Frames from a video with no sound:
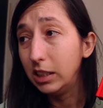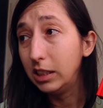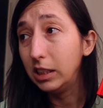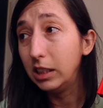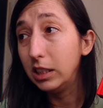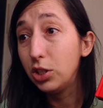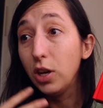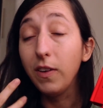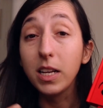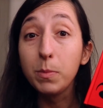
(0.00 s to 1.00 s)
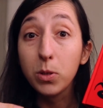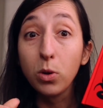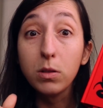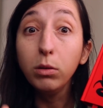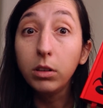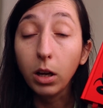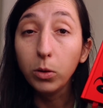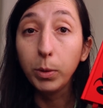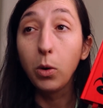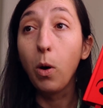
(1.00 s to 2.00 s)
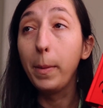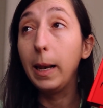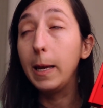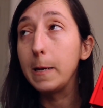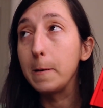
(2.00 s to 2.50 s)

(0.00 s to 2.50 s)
E tinha várias pessoas lutando, porque como ela